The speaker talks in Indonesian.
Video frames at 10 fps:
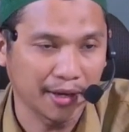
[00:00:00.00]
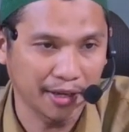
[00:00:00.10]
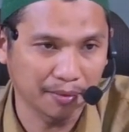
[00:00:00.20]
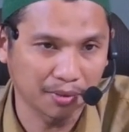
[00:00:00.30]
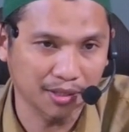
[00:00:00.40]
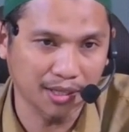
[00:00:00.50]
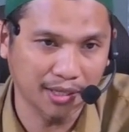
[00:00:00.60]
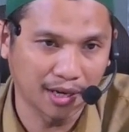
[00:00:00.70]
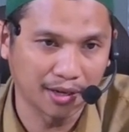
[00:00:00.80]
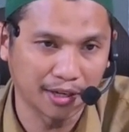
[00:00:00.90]
yang
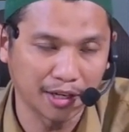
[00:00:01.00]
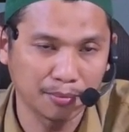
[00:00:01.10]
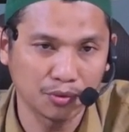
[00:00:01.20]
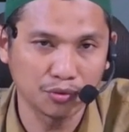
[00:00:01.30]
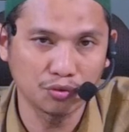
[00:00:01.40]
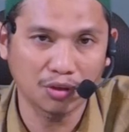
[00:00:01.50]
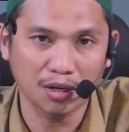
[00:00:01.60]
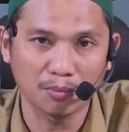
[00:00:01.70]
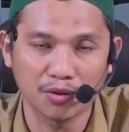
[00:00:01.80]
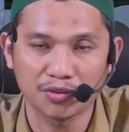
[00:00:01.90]
bertanya. Ini
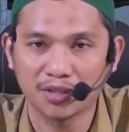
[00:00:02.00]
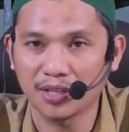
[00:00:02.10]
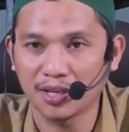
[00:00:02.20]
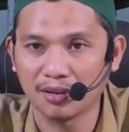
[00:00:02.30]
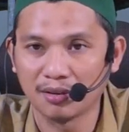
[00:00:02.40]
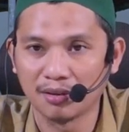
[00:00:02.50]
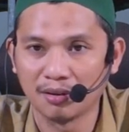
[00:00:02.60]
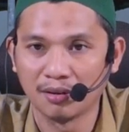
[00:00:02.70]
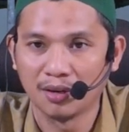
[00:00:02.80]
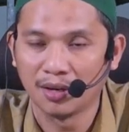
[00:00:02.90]
menunjukkan bahwasanya
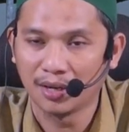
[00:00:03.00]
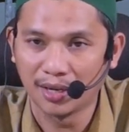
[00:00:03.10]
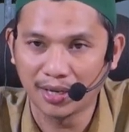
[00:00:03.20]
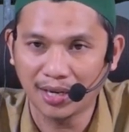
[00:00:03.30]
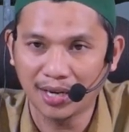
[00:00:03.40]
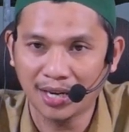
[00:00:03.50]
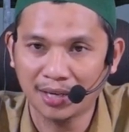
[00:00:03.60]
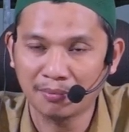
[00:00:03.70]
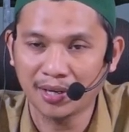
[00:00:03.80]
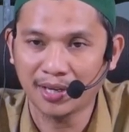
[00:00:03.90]
dari
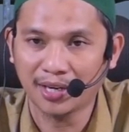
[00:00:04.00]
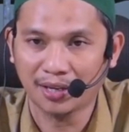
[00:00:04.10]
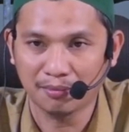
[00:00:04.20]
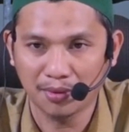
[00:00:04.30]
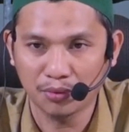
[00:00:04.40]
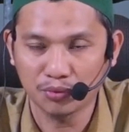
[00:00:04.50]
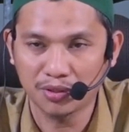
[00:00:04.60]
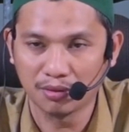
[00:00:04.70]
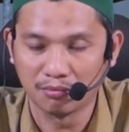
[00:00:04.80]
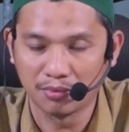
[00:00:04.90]
kalangan malaikat
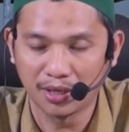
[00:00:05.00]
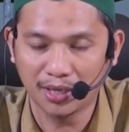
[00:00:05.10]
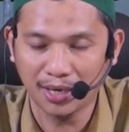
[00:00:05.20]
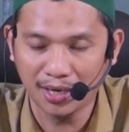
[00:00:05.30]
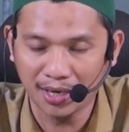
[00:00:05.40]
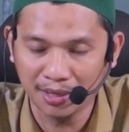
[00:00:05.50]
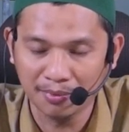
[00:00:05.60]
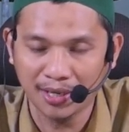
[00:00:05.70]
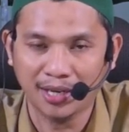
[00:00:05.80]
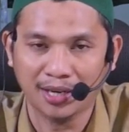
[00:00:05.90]
manusia dari kalangan
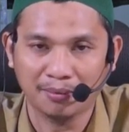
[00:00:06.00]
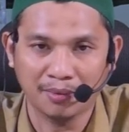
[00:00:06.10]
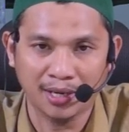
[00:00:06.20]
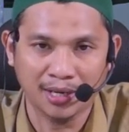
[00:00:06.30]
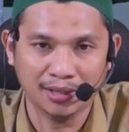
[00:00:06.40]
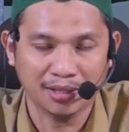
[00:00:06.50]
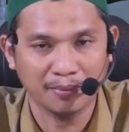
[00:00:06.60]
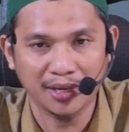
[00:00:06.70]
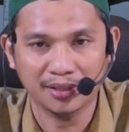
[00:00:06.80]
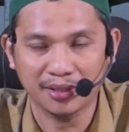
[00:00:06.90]
malaikat-malaikat
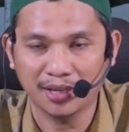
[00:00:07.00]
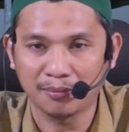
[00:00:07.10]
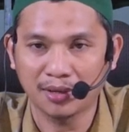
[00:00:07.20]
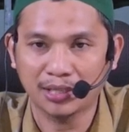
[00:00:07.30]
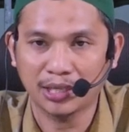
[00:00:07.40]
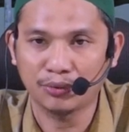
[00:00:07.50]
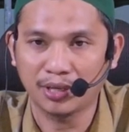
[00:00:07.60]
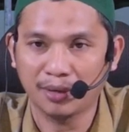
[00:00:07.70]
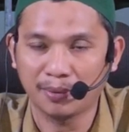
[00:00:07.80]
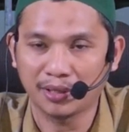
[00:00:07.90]
terbaik tidak
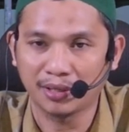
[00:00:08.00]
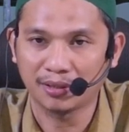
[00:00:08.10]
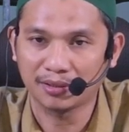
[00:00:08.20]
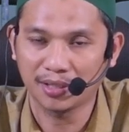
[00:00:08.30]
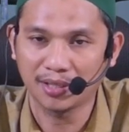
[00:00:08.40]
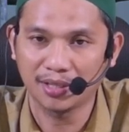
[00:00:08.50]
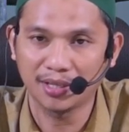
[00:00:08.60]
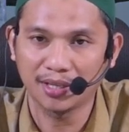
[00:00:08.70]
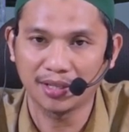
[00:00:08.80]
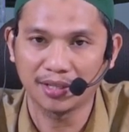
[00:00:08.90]
mengetahui kapan
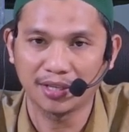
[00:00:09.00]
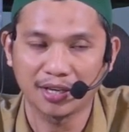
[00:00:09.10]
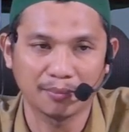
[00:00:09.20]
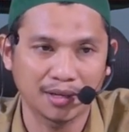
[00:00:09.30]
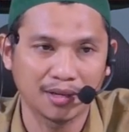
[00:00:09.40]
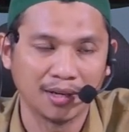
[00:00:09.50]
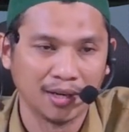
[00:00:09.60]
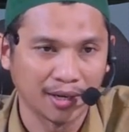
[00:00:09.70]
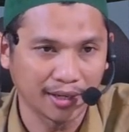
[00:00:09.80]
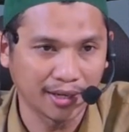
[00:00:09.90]
terjadinya hari kiamat
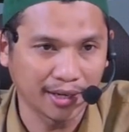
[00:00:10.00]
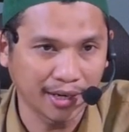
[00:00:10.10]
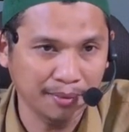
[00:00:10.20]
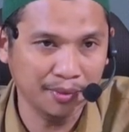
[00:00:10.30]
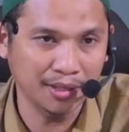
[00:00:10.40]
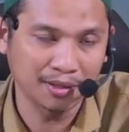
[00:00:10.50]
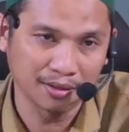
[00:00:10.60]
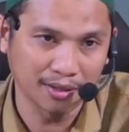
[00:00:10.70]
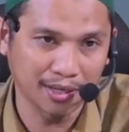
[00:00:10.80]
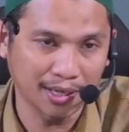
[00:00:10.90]
dan nabi
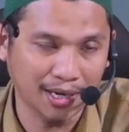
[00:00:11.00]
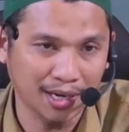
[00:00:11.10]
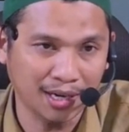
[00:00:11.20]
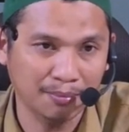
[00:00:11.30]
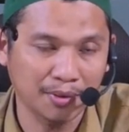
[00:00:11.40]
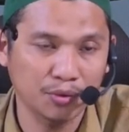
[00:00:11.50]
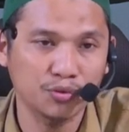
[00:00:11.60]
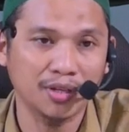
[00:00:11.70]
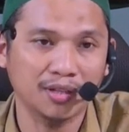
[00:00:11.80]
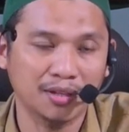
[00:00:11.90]
dari kalangan
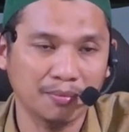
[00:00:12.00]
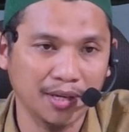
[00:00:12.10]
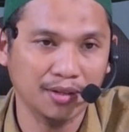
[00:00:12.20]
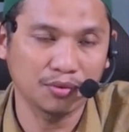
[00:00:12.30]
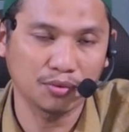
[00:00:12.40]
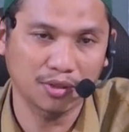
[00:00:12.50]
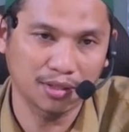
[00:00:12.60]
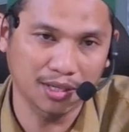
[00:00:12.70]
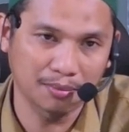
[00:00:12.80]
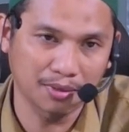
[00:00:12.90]
manusia terbaik juga
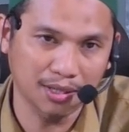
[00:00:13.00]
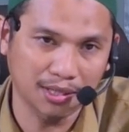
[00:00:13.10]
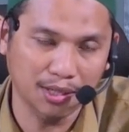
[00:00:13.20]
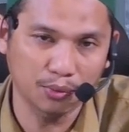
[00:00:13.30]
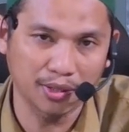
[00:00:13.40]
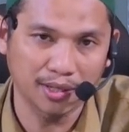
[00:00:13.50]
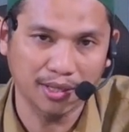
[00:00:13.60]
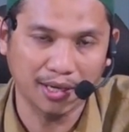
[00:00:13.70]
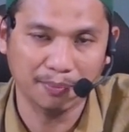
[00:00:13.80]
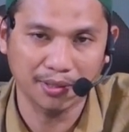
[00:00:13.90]
tidak mengetahui
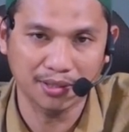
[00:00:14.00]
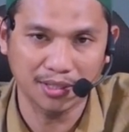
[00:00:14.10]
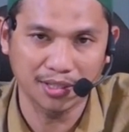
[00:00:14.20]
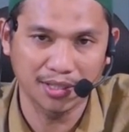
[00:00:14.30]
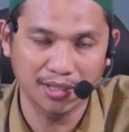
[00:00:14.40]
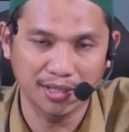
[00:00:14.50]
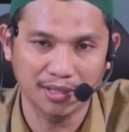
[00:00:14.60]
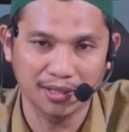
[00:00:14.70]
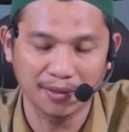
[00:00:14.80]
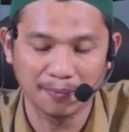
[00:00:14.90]
kapan terjadinya
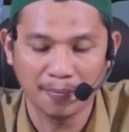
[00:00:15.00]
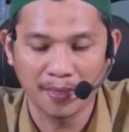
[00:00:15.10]
hari